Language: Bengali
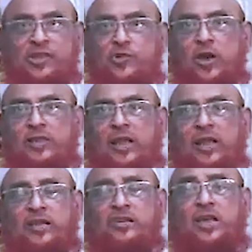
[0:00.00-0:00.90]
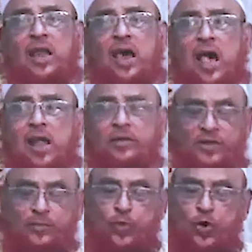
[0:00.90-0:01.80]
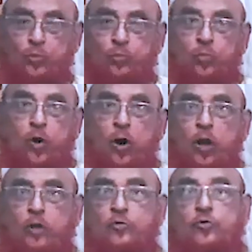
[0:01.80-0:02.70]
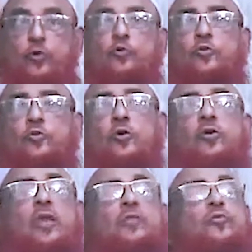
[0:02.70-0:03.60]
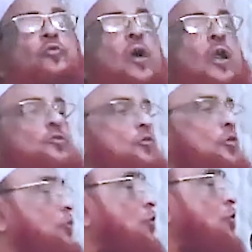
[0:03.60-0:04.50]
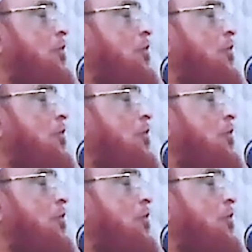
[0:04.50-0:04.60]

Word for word: এই শয়তানে সারা জীবন বর যত চক্রান্ত আর যত